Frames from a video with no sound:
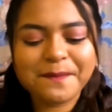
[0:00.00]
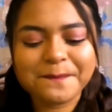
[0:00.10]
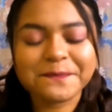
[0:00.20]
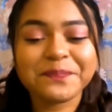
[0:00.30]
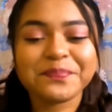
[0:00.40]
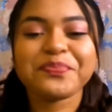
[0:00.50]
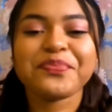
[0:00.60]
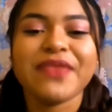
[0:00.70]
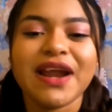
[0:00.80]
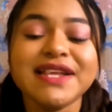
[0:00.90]

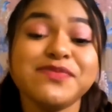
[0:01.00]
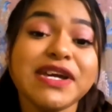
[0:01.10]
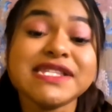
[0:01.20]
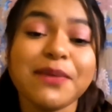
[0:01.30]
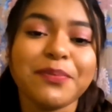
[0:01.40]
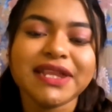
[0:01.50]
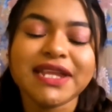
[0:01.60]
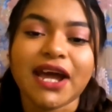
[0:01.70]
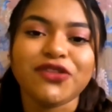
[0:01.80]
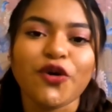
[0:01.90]
Mm, les voy a estar
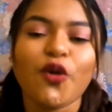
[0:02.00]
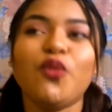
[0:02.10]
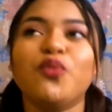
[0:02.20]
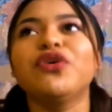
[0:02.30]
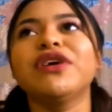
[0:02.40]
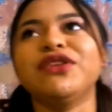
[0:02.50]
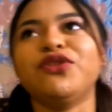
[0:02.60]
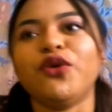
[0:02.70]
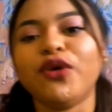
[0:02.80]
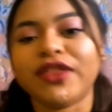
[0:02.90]
platicando un
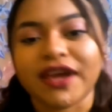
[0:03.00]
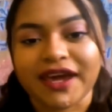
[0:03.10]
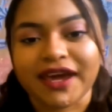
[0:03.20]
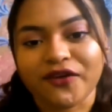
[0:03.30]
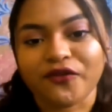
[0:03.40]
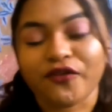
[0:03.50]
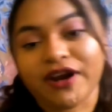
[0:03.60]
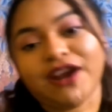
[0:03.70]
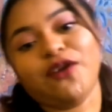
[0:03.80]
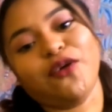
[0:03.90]
poquito de qué
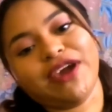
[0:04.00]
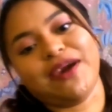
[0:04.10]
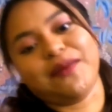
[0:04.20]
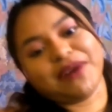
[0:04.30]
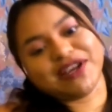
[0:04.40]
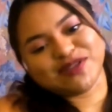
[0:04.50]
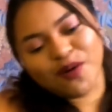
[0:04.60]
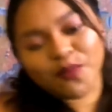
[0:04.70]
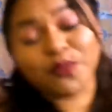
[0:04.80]
fue lo que pasó